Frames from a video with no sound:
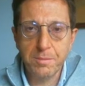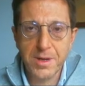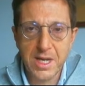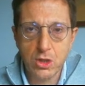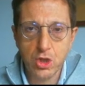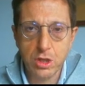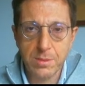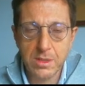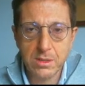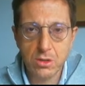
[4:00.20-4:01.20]

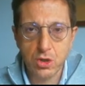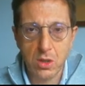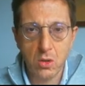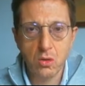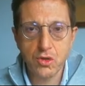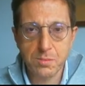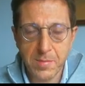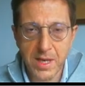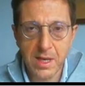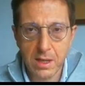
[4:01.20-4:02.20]
Principis, cioè lo
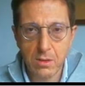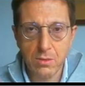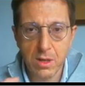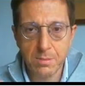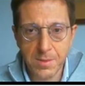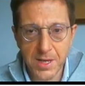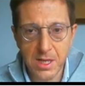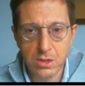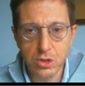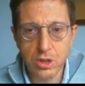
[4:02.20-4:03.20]
specchio del
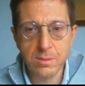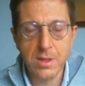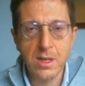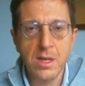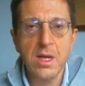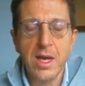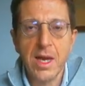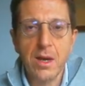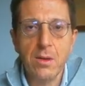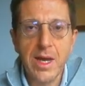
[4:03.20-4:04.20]
principe,
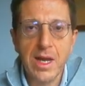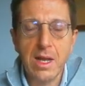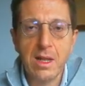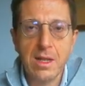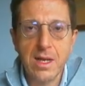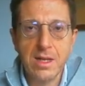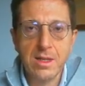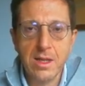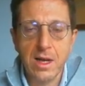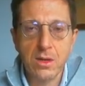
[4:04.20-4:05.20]
ecco, è il
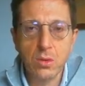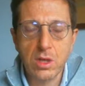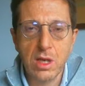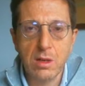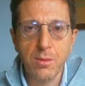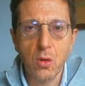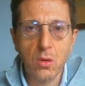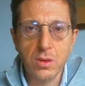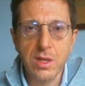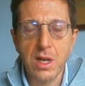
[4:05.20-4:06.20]
trattato
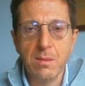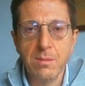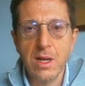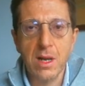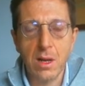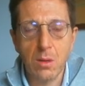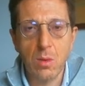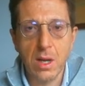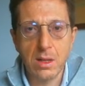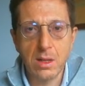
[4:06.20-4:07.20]
tipo del
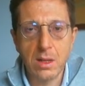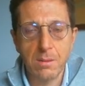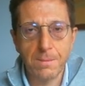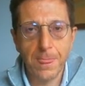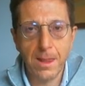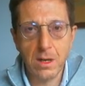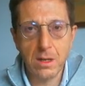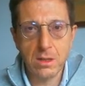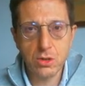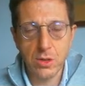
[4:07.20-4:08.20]
1400
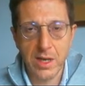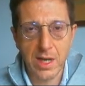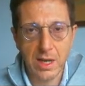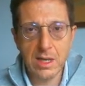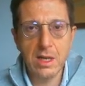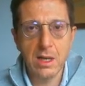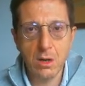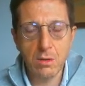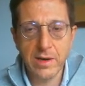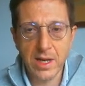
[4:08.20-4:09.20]
cioè
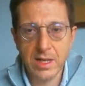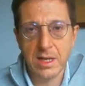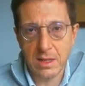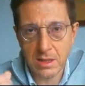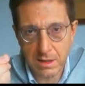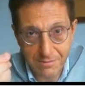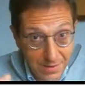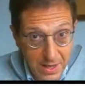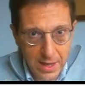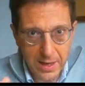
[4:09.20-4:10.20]
il governante
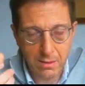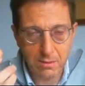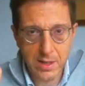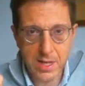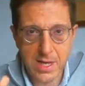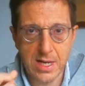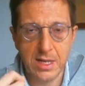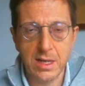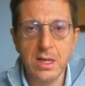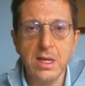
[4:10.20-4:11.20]
vero,
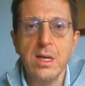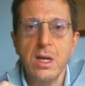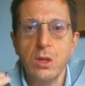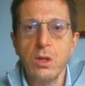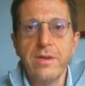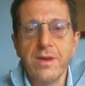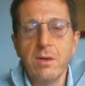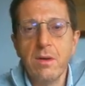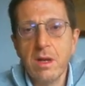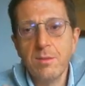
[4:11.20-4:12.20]
reale, doveva
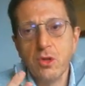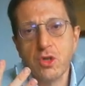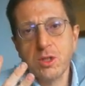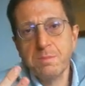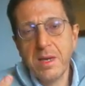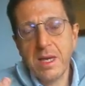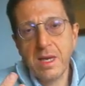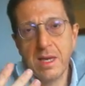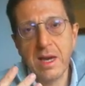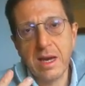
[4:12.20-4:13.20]
in qualche modo
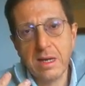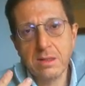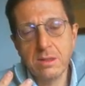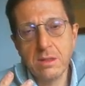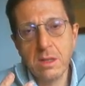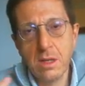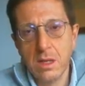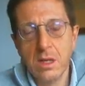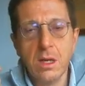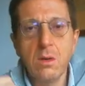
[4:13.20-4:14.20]
specchiarsi
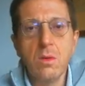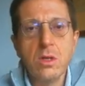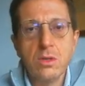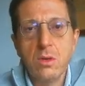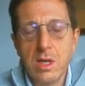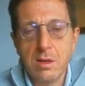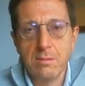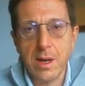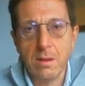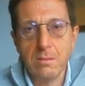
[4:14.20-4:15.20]
in questo
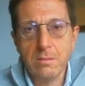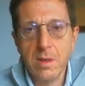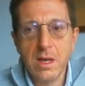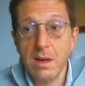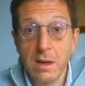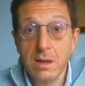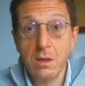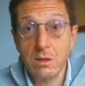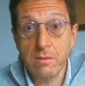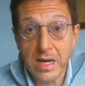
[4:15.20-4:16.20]
libro e
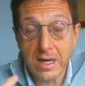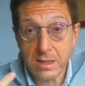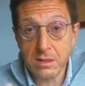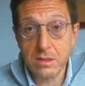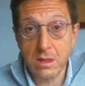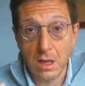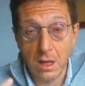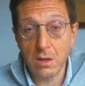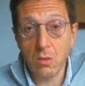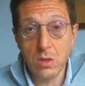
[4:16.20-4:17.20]

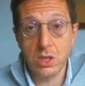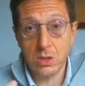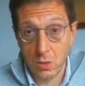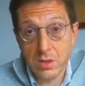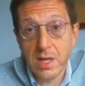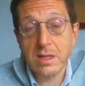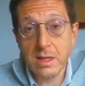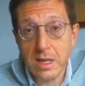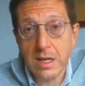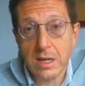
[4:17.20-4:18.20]
ritrovarsi in questo
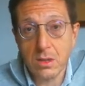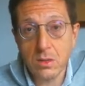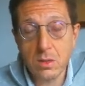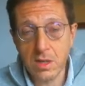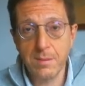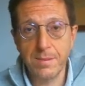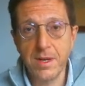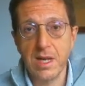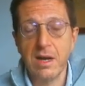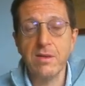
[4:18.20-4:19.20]
trattato che
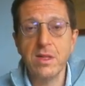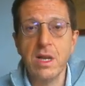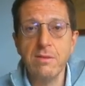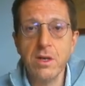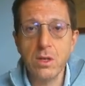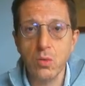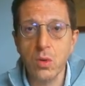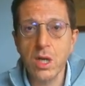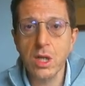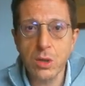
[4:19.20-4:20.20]
parlava delle
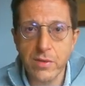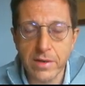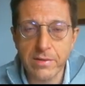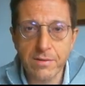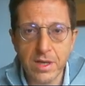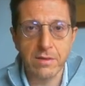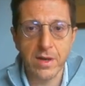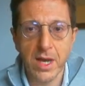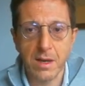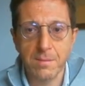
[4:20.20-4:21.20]
virtù che doveva
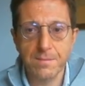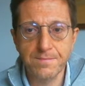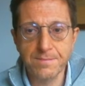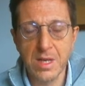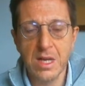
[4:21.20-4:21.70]
vivere mm?